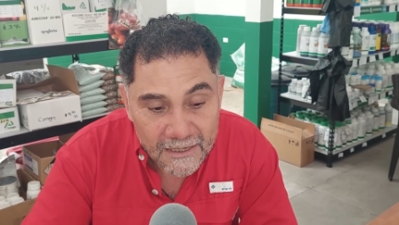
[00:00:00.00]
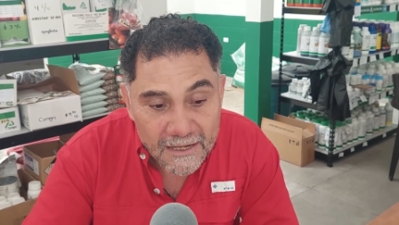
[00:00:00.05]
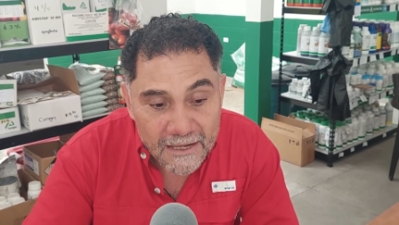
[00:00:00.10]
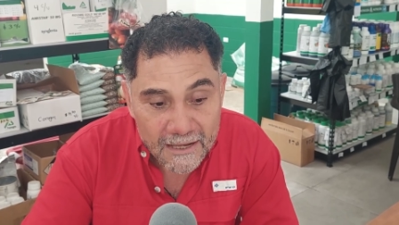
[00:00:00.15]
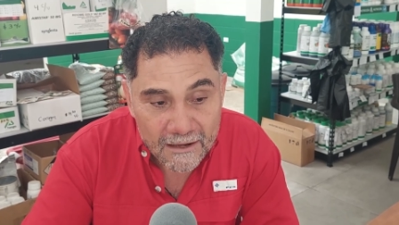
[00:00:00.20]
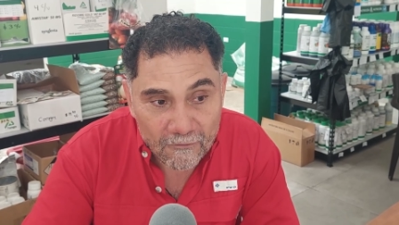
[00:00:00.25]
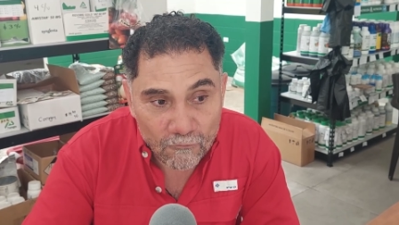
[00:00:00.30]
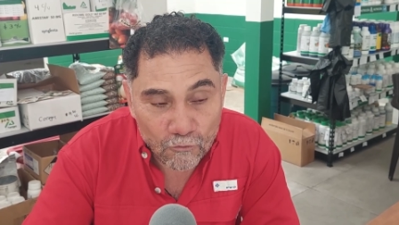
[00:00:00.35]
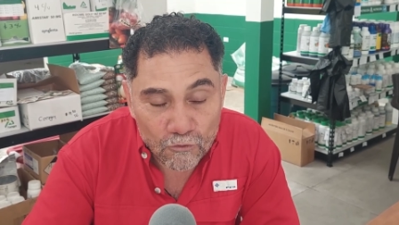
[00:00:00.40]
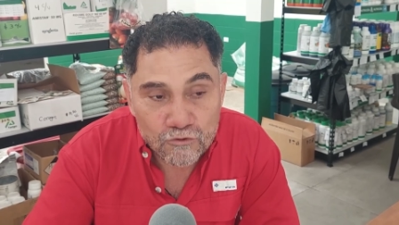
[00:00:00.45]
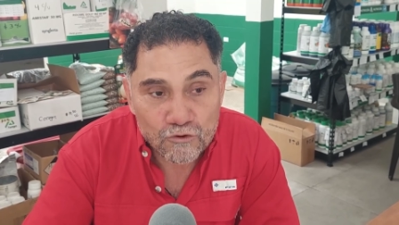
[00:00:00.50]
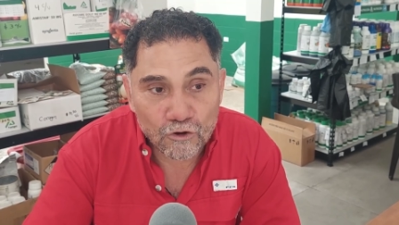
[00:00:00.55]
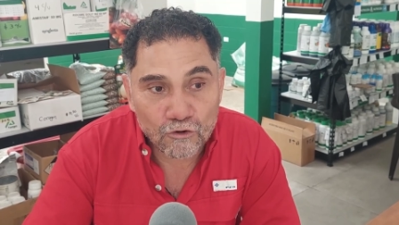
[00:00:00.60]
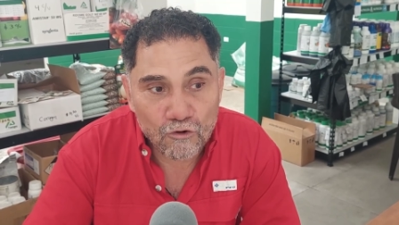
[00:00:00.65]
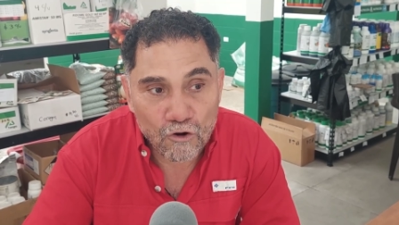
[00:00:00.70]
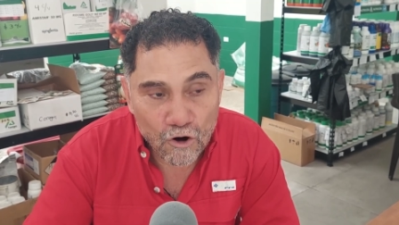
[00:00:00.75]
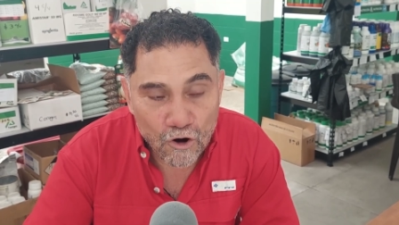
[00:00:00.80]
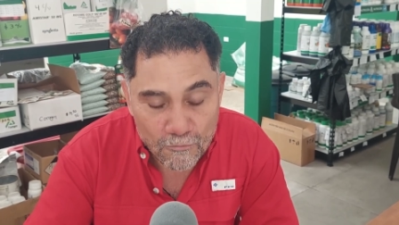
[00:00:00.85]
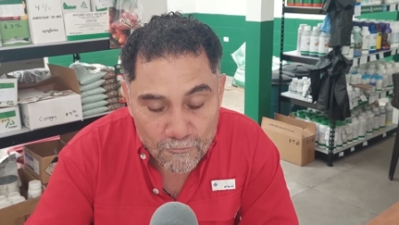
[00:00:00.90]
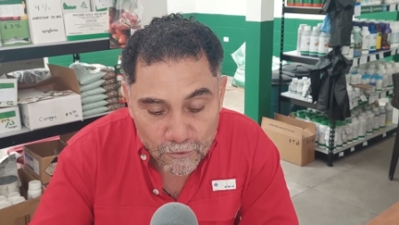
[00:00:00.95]
unos
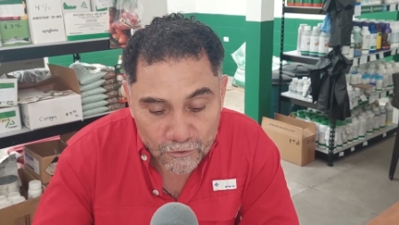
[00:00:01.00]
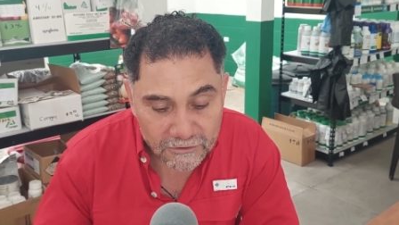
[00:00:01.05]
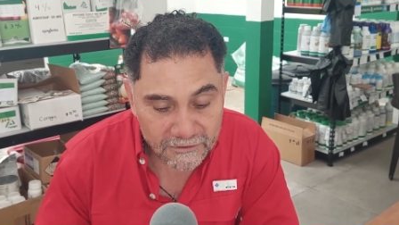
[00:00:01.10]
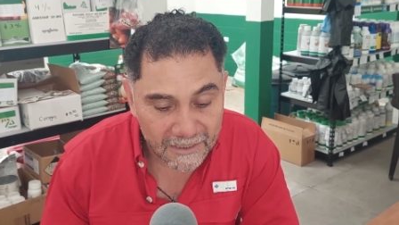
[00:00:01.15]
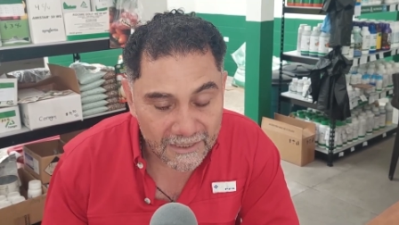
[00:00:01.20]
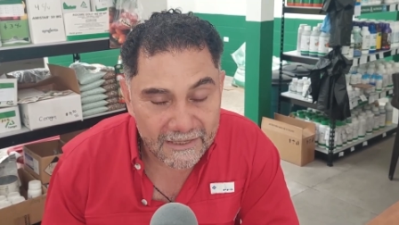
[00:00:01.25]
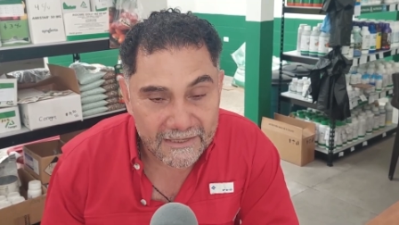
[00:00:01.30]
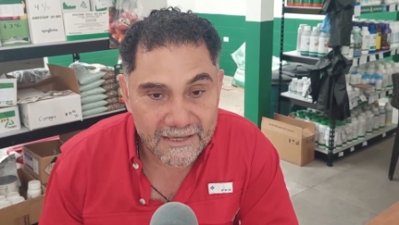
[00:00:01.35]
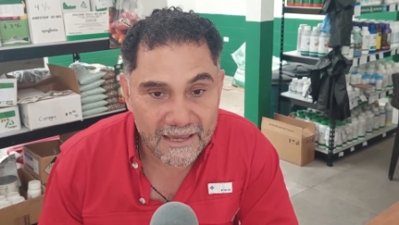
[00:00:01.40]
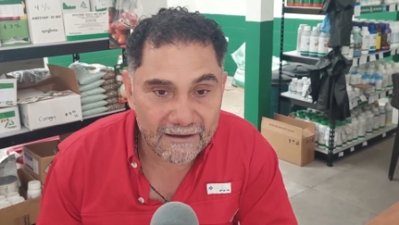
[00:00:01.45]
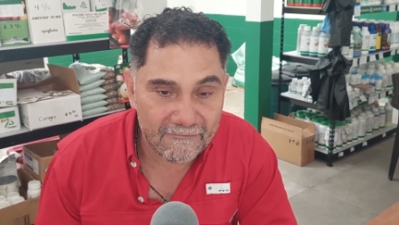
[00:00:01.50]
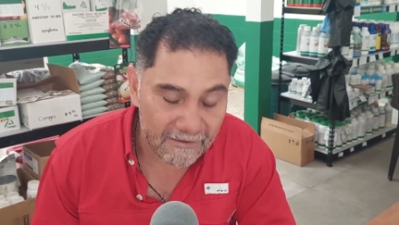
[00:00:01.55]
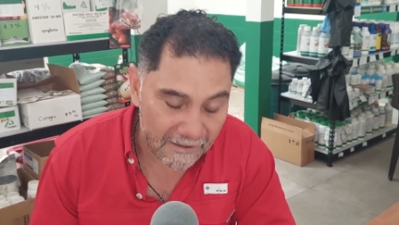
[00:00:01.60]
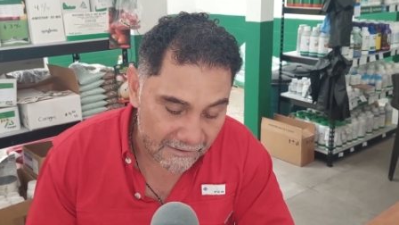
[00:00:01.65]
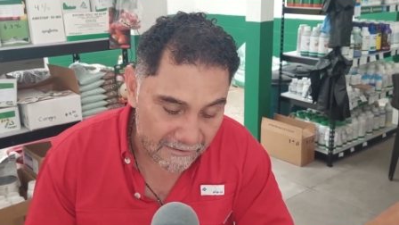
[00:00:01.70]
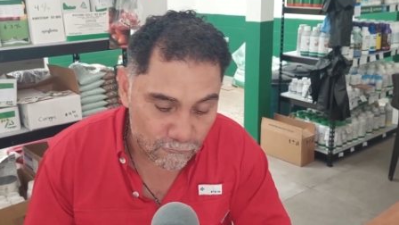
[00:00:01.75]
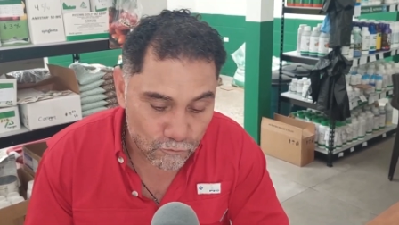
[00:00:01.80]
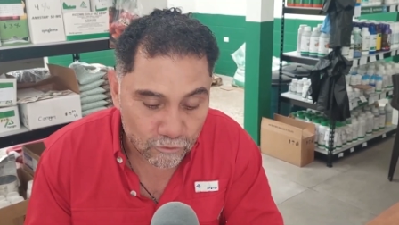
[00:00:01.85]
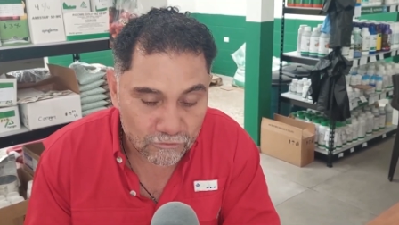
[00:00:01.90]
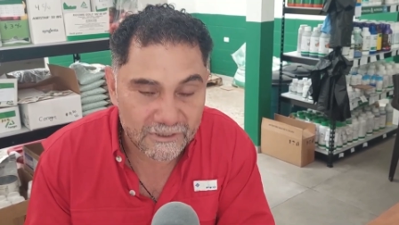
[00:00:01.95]
combos que lleve
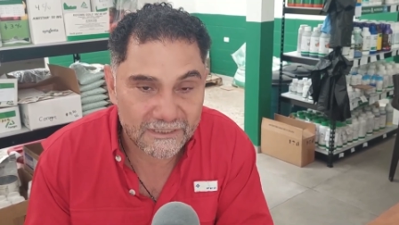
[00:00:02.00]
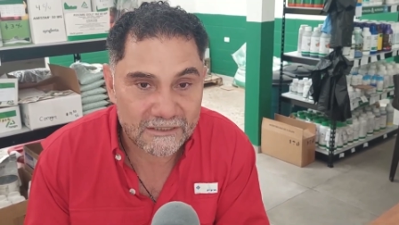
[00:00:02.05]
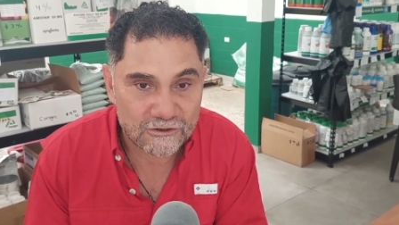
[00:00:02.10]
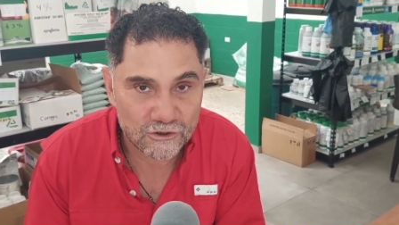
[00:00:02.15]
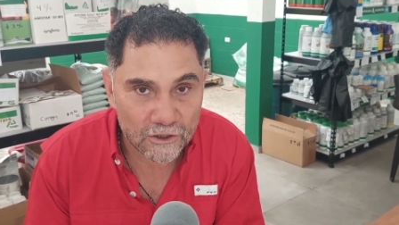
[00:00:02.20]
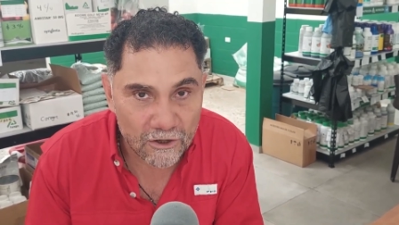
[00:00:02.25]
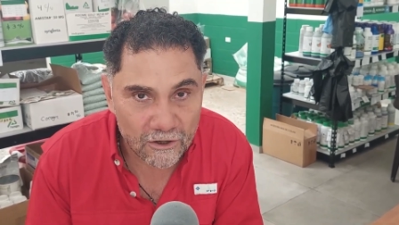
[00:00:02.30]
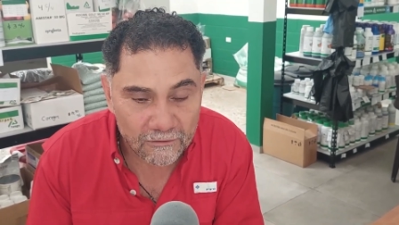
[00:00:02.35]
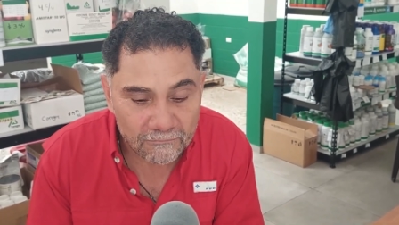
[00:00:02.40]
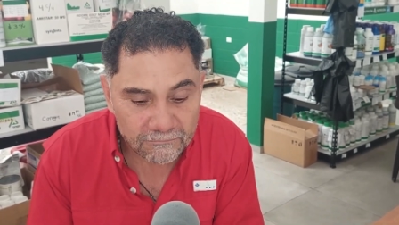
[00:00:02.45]
nutrición,